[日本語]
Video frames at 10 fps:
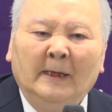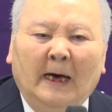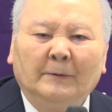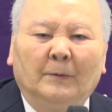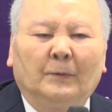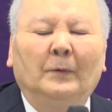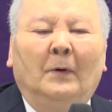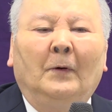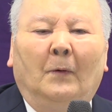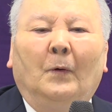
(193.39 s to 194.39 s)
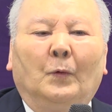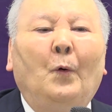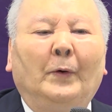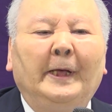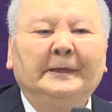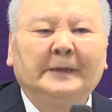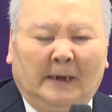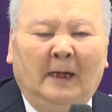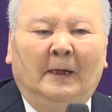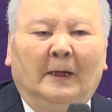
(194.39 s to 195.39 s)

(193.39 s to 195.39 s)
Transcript: あのこの後継者が